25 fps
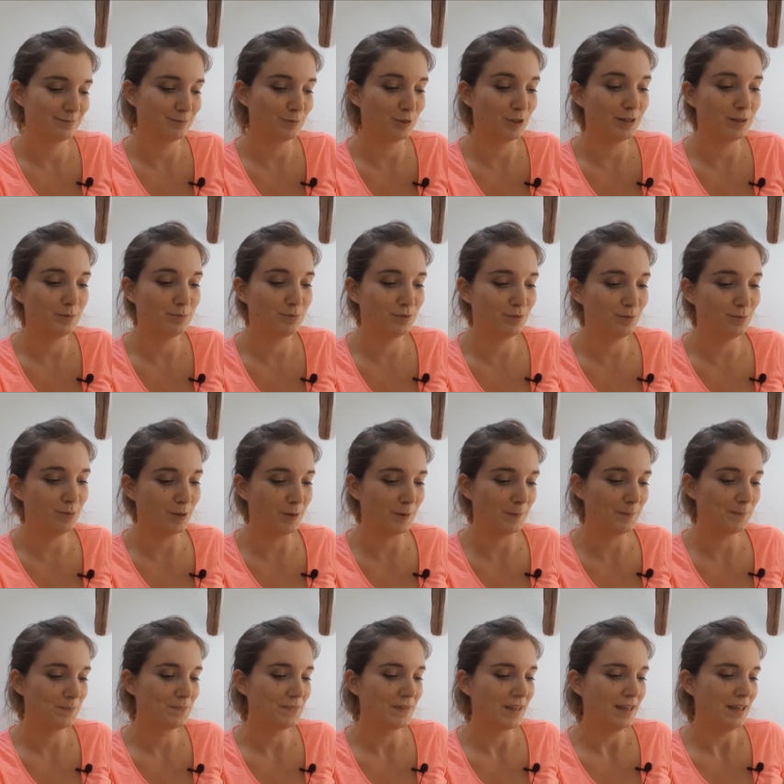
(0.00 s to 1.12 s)
Ouais, les pubs.
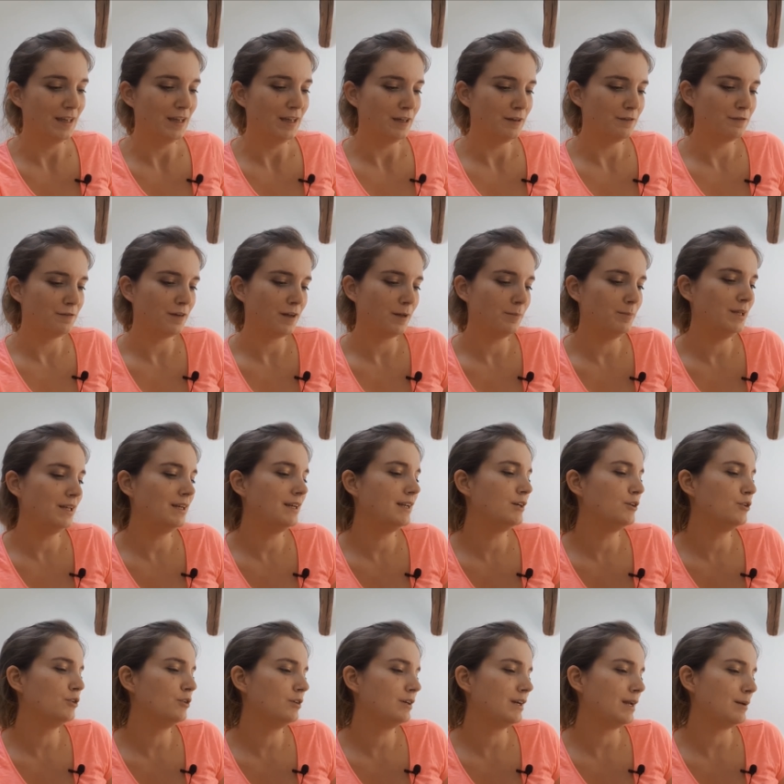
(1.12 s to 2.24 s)

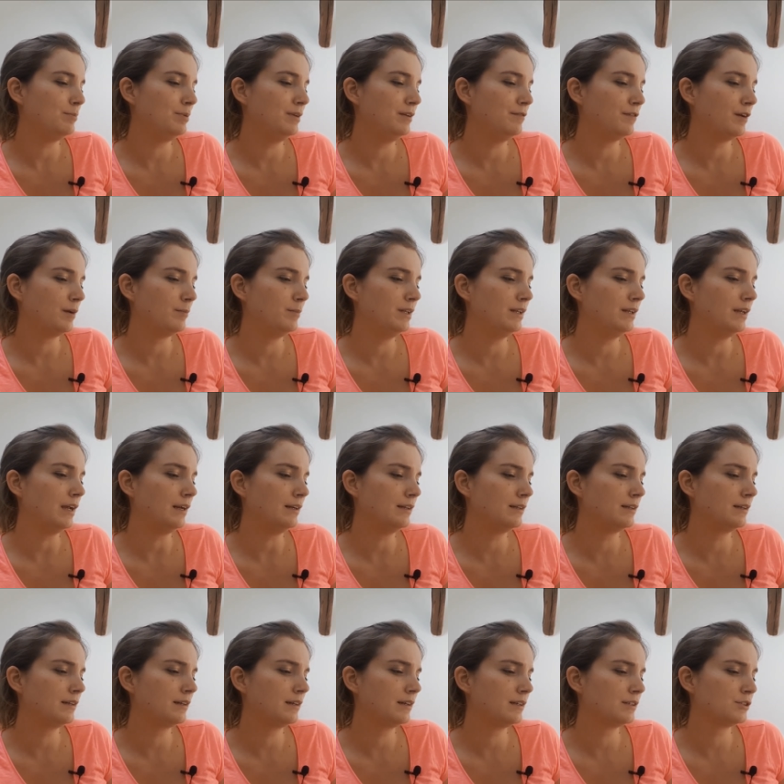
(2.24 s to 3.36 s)
Léo, l'appli familiale
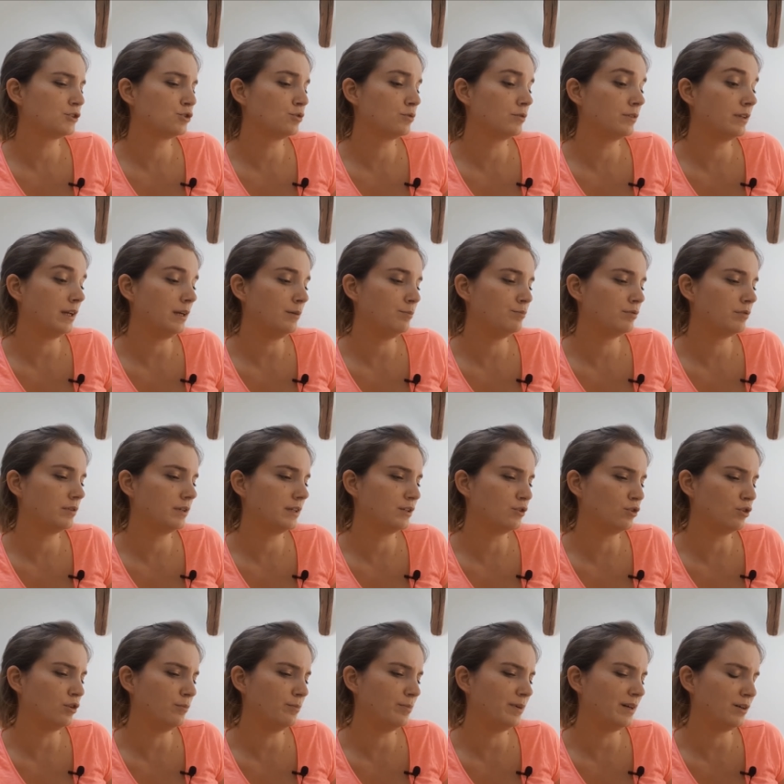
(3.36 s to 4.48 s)
qui crée un journal pour les
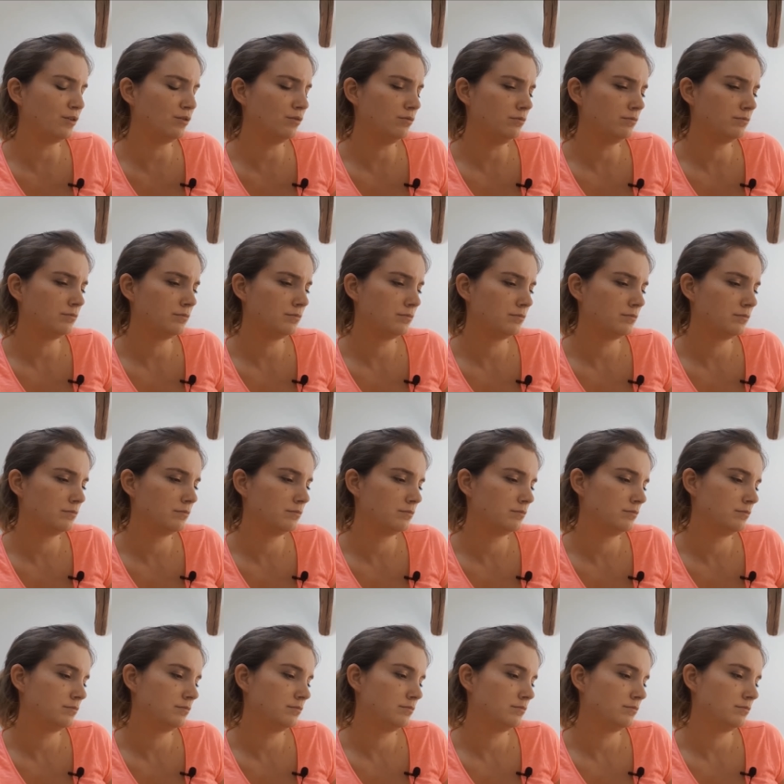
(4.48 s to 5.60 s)
grands-parents.
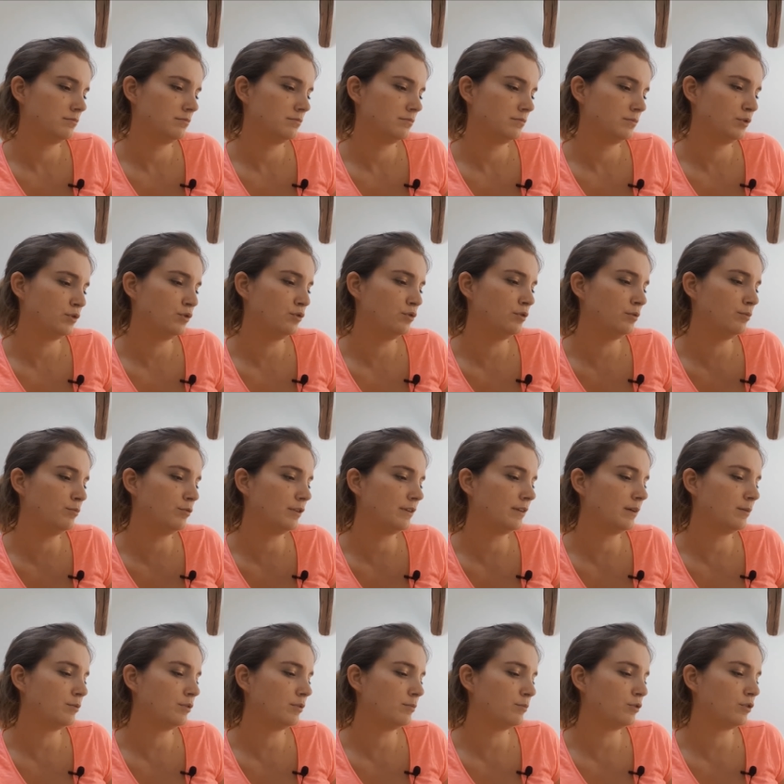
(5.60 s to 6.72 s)
Deux mois
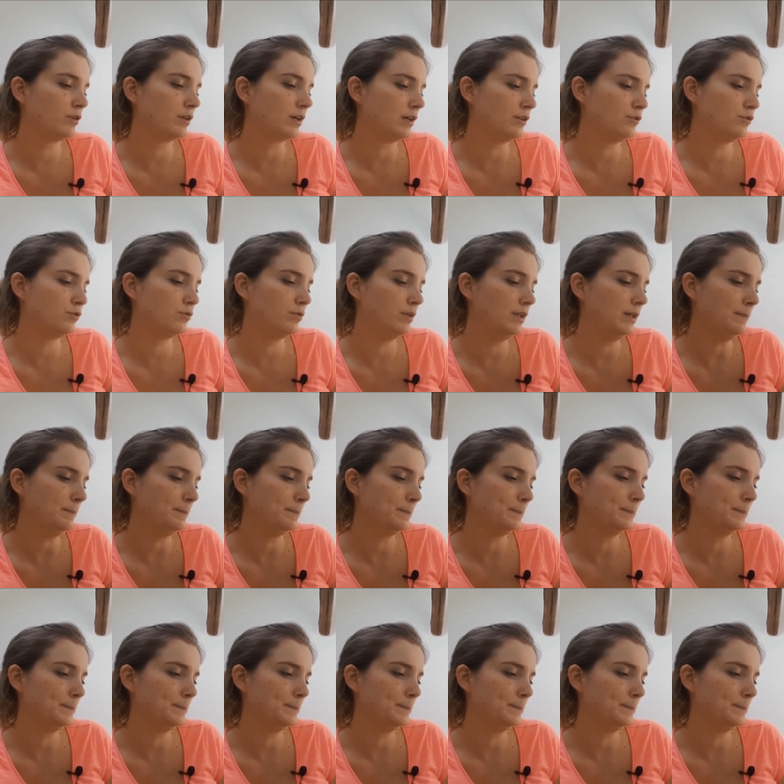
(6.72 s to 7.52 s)
d'abonnement gratuit.